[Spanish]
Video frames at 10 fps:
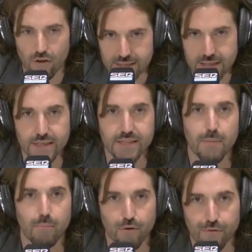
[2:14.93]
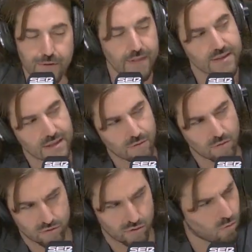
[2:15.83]
Lo que sí sé es que por fin, desde
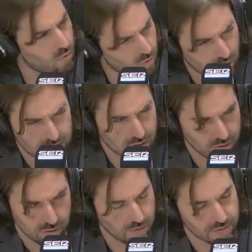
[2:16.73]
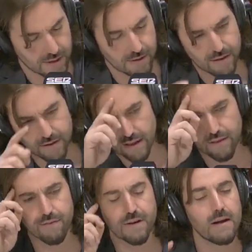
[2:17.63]
hace unos cuatro, no sabría decirte
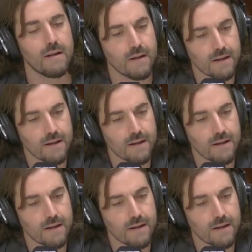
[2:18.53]
la cifra,